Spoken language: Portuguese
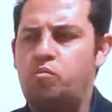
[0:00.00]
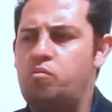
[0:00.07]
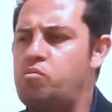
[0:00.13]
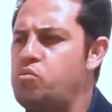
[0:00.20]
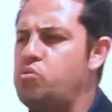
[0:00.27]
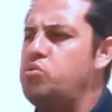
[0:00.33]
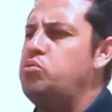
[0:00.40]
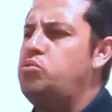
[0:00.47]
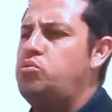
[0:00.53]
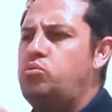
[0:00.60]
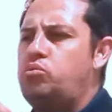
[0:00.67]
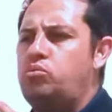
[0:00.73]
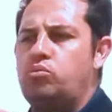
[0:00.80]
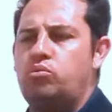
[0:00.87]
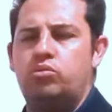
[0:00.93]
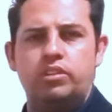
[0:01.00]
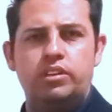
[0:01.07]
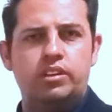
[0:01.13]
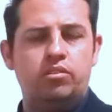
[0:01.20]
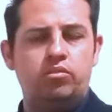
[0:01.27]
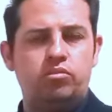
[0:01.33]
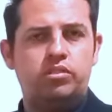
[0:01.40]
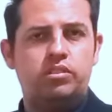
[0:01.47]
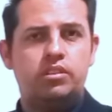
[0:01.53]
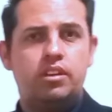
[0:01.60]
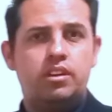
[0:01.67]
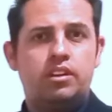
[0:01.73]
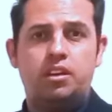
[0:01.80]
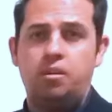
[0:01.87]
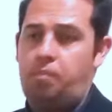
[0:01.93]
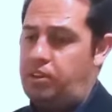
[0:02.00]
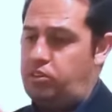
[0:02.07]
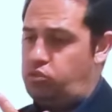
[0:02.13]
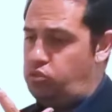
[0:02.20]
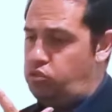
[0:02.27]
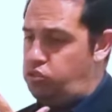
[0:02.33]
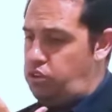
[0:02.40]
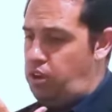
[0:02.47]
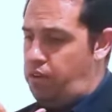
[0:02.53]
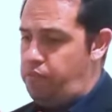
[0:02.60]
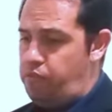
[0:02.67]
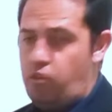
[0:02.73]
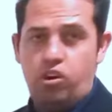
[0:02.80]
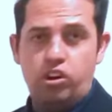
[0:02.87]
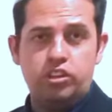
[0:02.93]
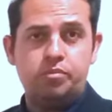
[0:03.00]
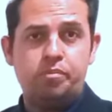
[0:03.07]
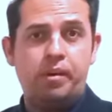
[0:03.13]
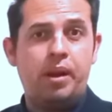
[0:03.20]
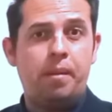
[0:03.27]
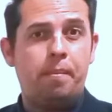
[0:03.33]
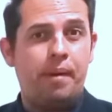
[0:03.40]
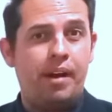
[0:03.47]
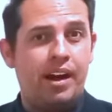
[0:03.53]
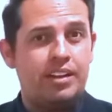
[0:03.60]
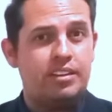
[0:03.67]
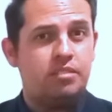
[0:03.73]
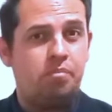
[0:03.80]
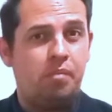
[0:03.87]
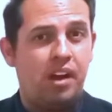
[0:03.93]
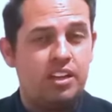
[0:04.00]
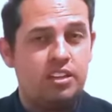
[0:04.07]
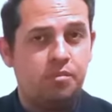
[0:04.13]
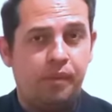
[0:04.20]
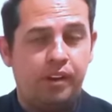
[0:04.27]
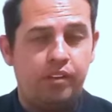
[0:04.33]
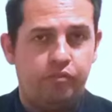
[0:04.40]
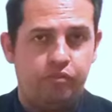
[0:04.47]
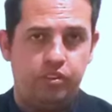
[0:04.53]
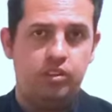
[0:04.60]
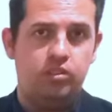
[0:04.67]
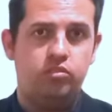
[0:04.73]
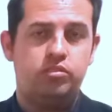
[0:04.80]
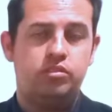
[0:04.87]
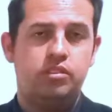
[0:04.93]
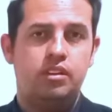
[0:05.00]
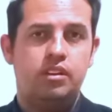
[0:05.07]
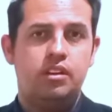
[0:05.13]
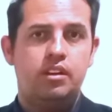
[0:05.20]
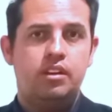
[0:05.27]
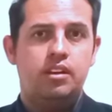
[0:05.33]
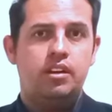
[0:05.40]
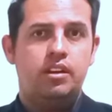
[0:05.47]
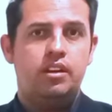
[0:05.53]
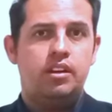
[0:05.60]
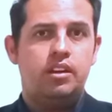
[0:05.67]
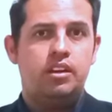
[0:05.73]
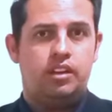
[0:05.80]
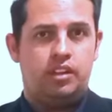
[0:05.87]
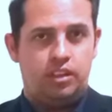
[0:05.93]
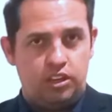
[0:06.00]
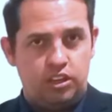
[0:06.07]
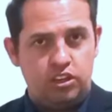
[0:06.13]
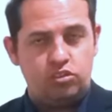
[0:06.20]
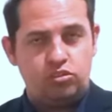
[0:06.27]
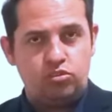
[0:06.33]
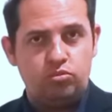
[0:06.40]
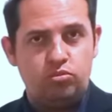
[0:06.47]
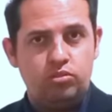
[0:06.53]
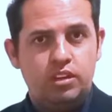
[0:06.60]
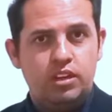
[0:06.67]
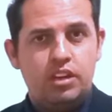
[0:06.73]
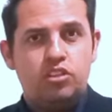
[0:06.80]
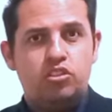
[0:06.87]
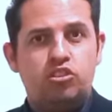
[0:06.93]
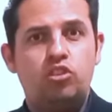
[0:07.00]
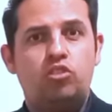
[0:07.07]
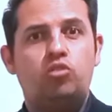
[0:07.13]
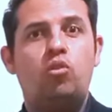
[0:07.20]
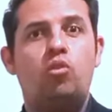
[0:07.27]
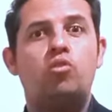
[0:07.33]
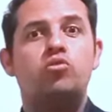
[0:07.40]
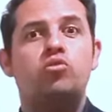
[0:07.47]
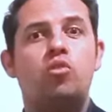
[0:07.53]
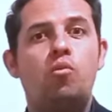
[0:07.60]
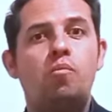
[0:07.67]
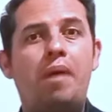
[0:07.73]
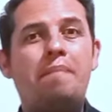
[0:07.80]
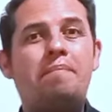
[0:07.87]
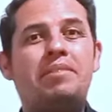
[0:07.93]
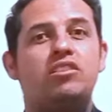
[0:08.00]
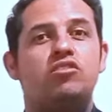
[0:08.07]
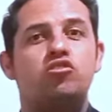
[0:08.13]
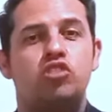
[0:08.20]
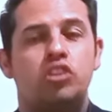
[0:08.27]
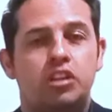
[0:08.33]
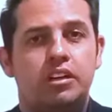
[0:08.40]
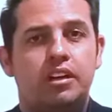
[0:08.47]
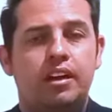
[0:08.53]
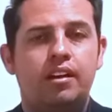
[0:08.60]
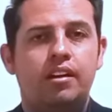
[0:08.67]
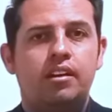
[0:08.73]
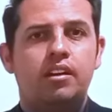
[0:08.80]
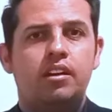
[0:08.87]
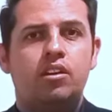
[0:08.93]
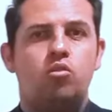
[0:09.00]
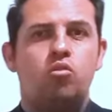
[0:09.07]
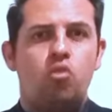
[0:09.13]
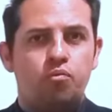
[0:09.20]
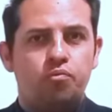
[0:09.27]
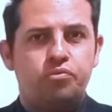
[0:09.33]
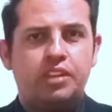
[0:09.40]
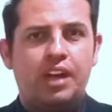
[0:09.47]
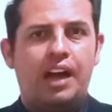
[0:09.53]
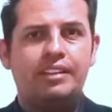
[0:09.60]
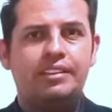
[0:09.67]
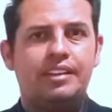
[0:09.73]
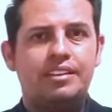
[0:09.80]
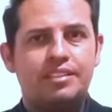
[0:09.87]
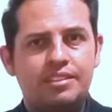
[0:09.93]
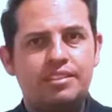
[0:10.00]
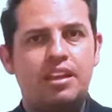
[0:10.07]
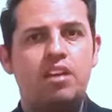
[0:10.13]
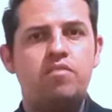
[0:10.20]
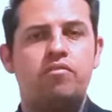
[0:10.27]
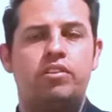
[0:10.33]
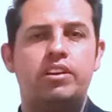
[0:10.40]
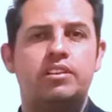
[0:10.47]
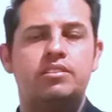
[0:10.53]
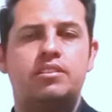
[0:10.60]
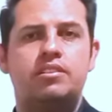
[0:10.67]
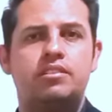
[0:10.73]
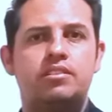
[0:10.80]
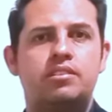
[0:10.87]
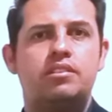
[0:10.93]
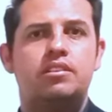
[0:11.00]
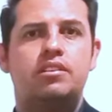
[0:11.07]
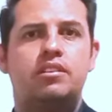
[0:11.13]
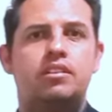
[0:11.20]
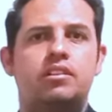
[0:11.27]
por muitos anos e passou de avós para pais, pais para filhos. E isso se tornou uma mentira contada cem vezes,